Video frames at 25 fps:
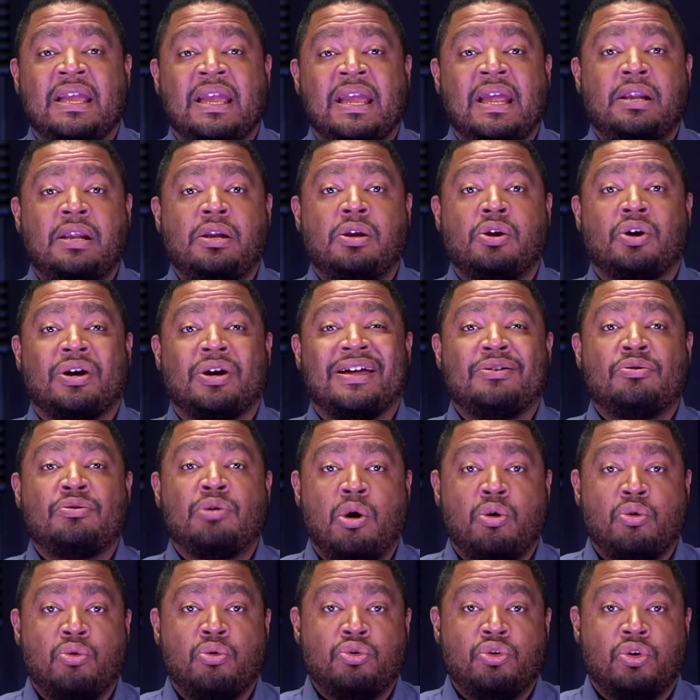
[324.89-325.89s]
Es lo que no
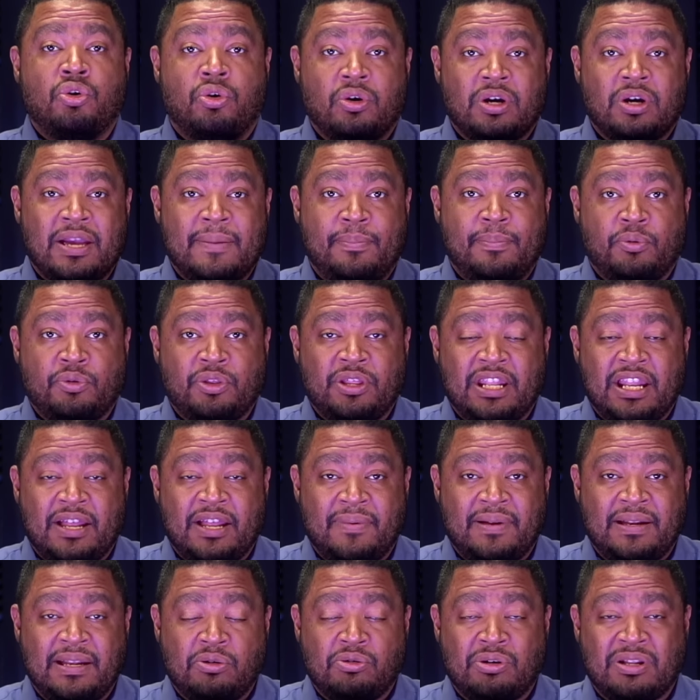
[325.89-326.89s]
auguró que pudiera
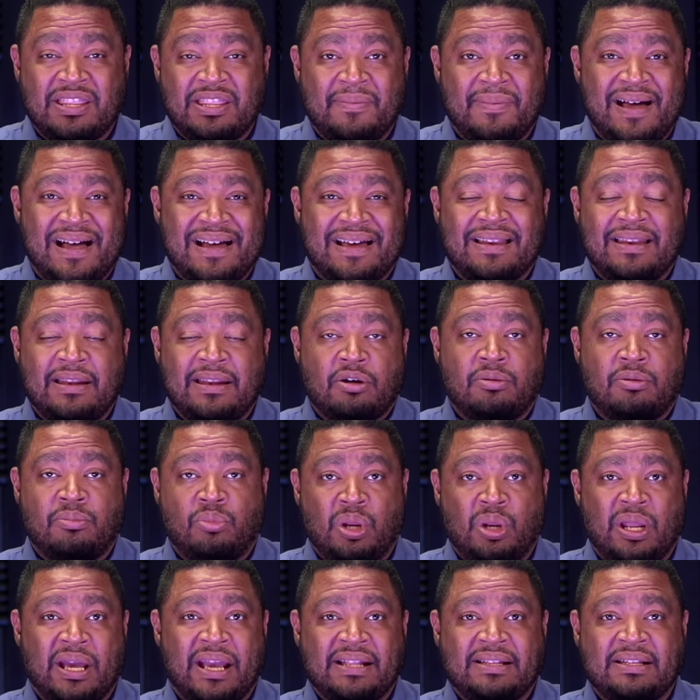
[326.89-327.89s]
venir una debacle
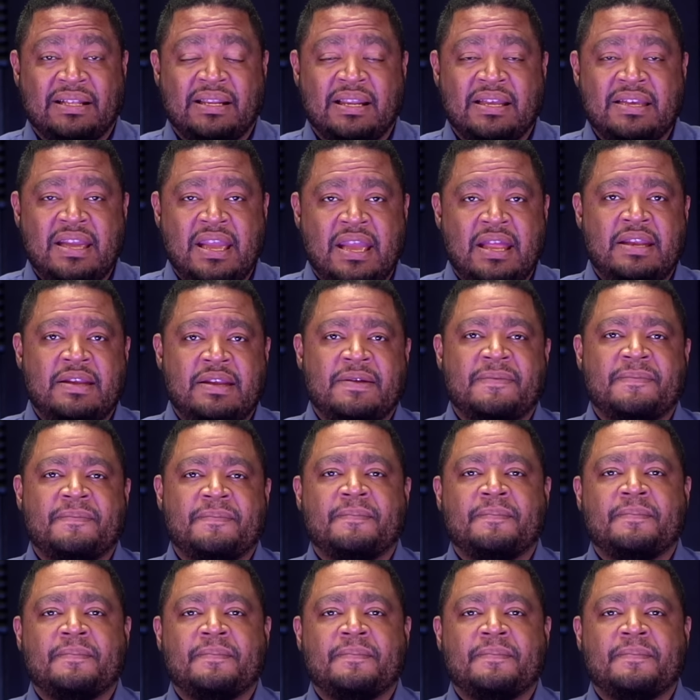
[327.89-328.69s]
como la que tiene Jenny.